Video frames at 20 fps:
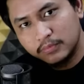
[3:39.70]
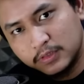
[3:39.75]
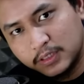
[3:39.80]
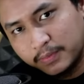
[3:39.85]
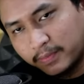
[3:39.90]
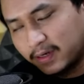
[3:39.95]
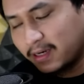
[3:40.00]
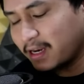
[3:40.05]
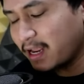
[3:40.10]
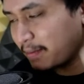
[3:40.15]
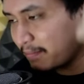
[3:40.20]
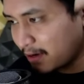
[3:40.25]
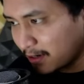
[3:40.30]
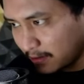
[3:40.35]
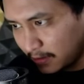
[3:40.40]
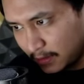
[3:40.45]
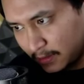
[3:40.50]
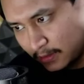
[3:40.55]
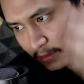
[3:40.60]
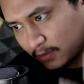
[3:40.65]
Sebenarnya emang
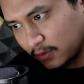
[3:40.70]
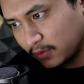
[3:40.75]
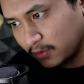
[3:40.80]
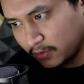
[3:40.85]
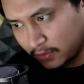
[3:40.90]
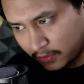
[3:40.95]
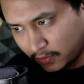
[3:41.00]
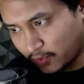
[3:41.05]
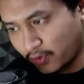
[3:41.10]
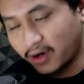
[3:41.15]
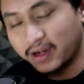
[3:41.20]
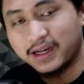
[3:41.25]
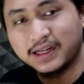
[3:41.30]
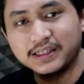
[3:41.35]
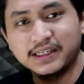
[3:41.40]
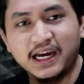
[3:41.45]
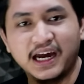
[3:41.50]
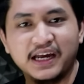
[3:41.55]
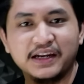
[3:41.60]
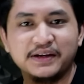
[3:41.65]
kurang
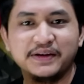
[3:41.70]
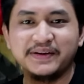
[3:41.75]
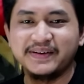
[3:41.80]
kerjaan.